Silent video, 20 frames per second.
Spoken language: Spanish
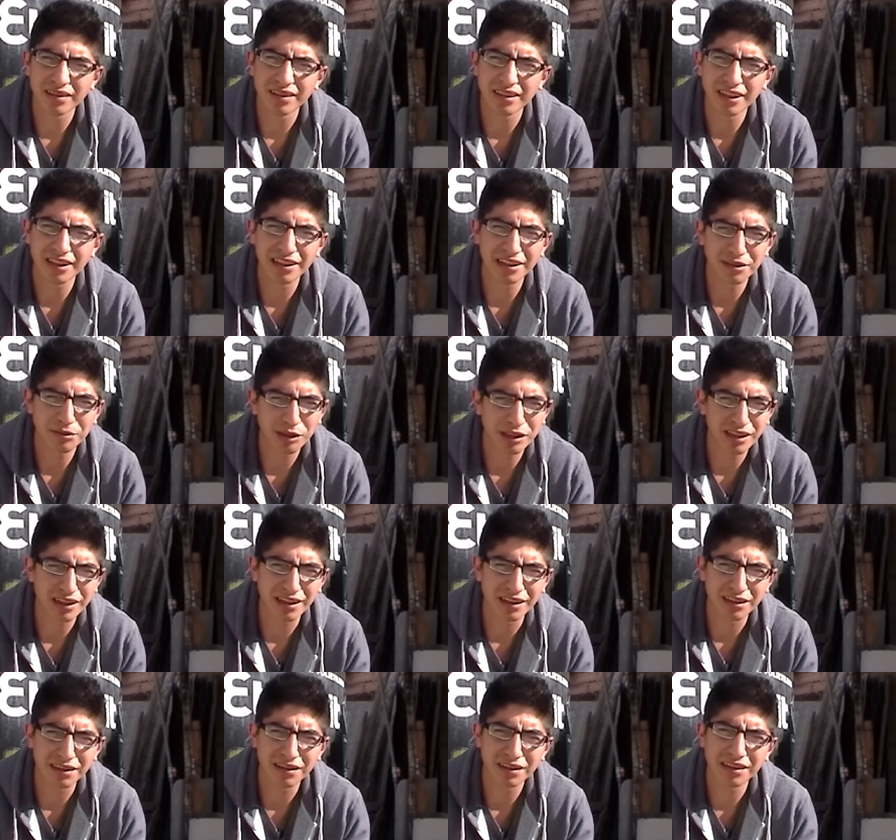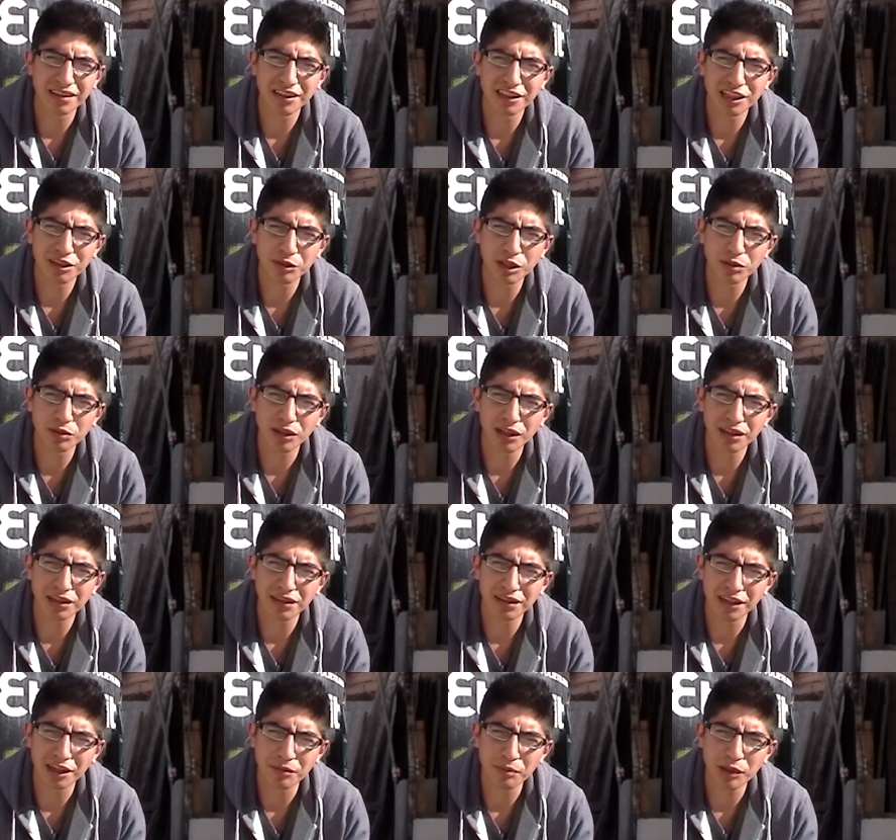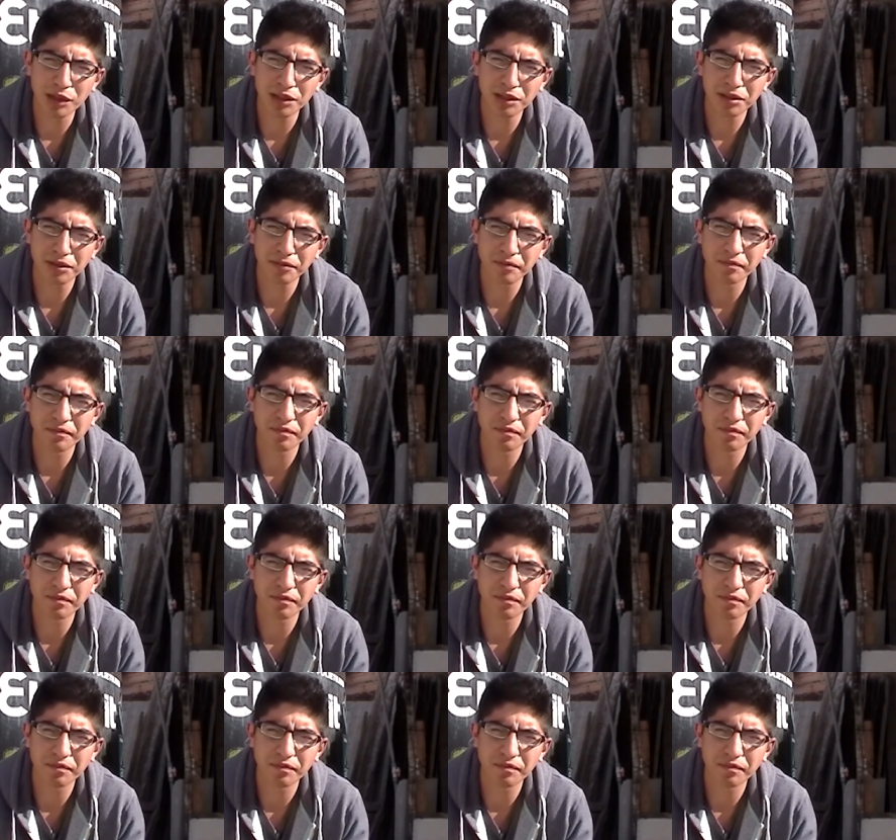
y ahí vienen las escenas más violentas de la peli,